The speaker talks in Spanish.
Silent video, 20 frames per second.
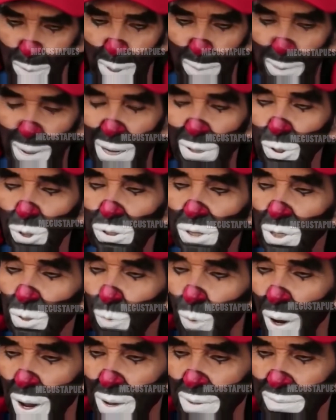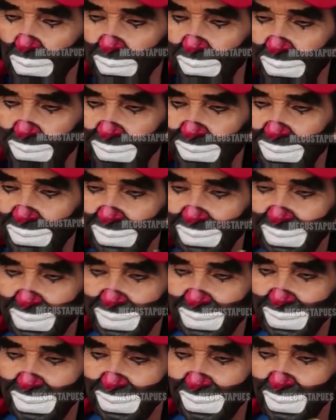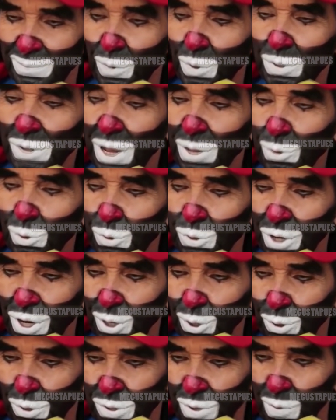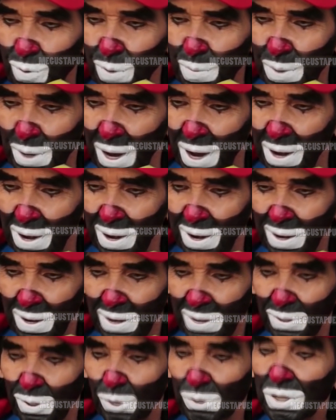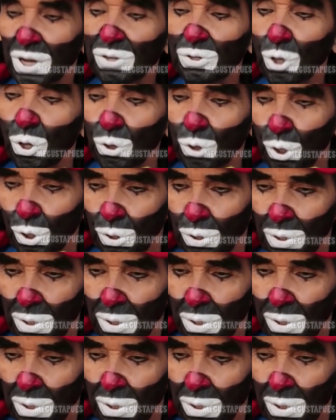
papá, no seas güey. Busca a tus hijos, Luis Miguel. No seas tonto.